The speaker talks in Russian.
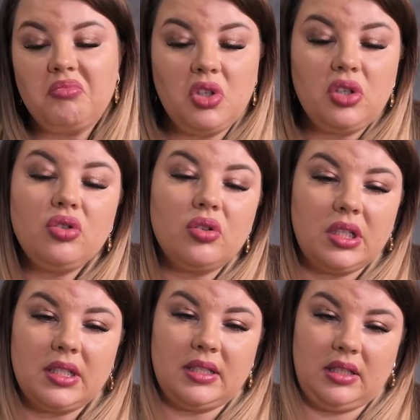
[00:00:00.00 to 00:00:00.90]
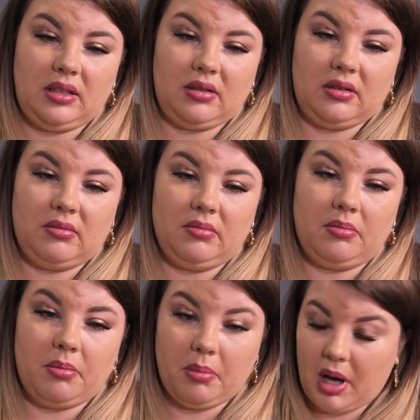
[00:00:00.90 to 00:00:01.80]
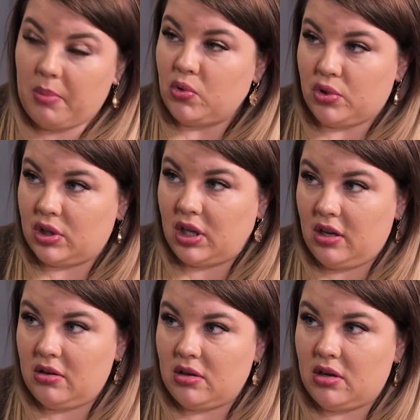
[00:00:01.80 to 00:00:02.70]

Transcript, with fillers: Ничего не ценила. Мама ушла,